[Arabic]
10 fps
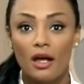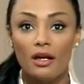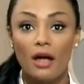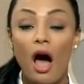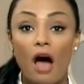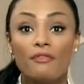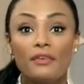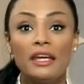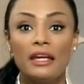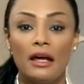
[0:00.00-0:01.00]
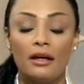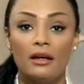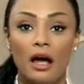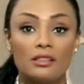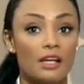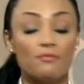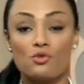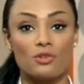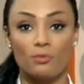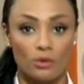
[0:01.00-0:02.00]
آه في
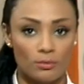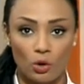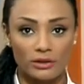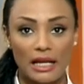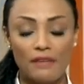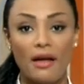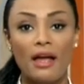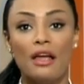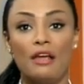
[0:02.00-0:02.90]
أطياف مختلفة